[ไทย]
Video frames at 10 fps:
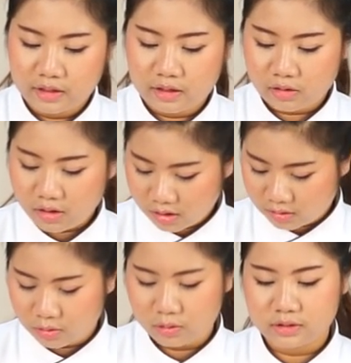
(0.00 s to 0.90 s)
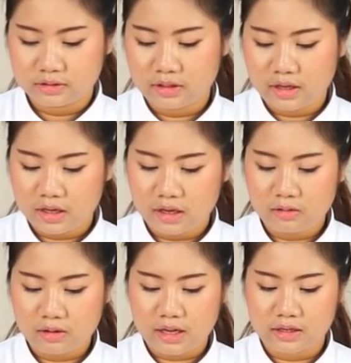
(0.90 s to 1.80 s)
แล้วก็คนให้
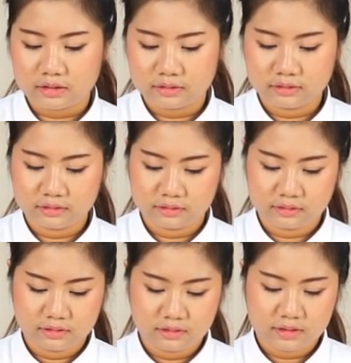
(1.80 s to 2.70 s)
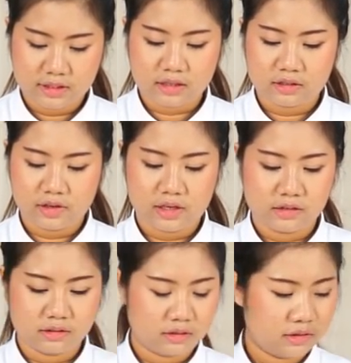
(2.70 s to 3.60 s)
เข้ากันสักหน่อยนึง